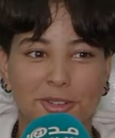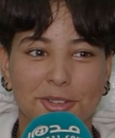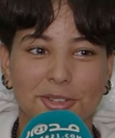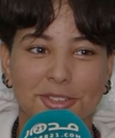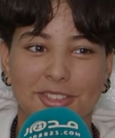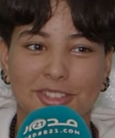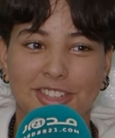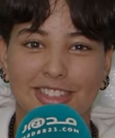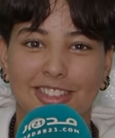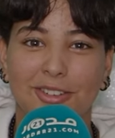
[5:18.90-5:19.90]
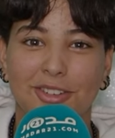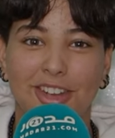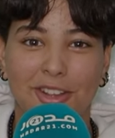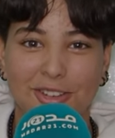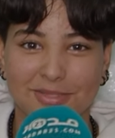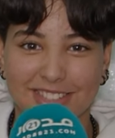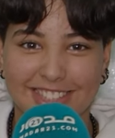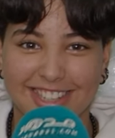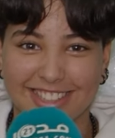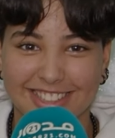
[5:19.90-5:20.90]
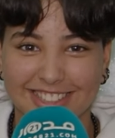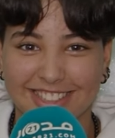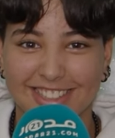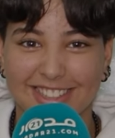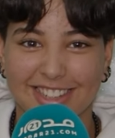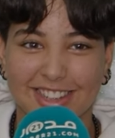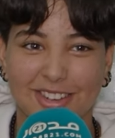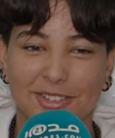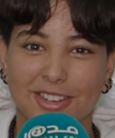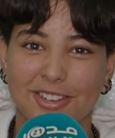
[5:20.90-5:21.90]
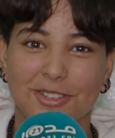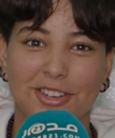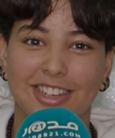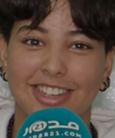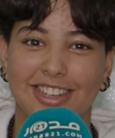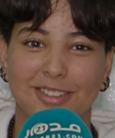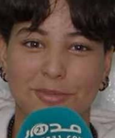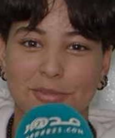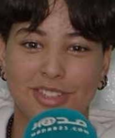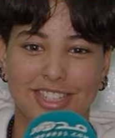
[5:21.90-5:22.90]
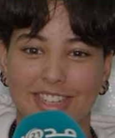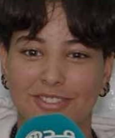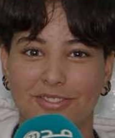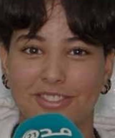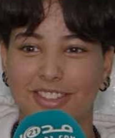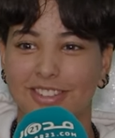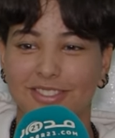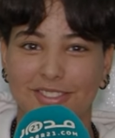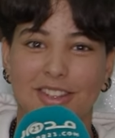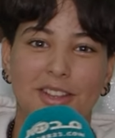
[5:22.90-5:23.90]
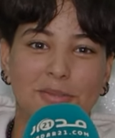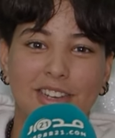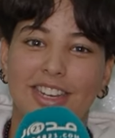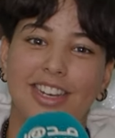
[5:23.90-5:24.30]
وهذا هو الحلم ديالي هو نكون ممثله في من هنا